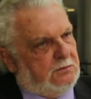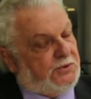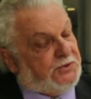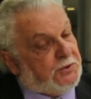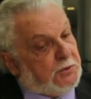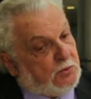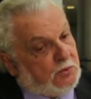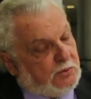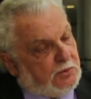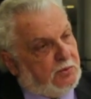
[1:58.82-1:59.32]

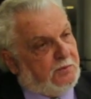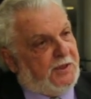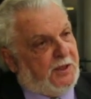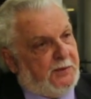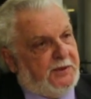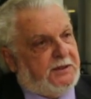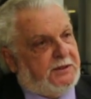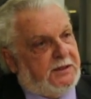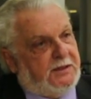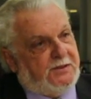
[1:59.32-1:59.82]
segundo
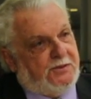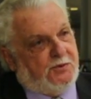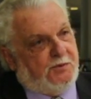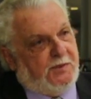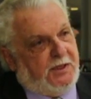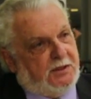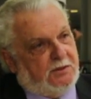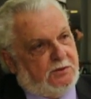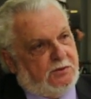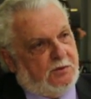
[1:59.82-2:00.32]
meu
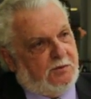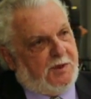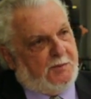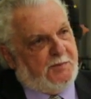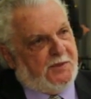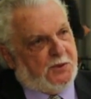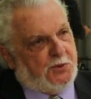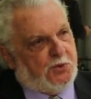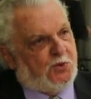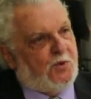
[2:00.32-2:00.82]
entendimento, uma
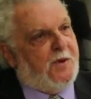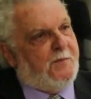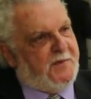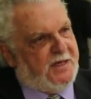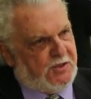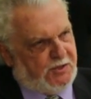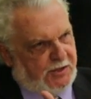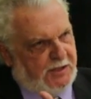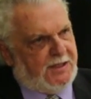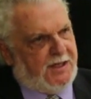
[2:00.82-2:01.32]
pessoa
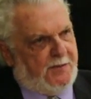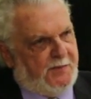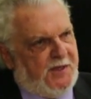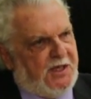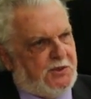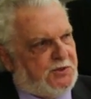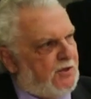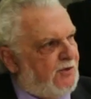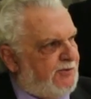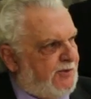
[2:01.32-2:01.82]

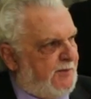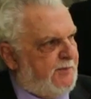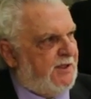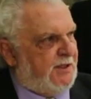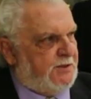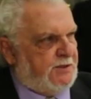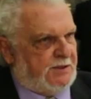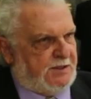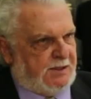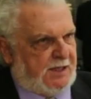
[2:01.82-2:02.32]
medianamente
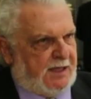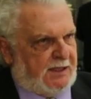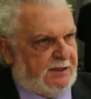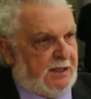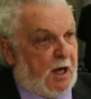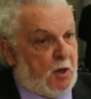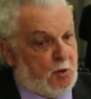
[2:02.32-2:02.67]
alfabetizada,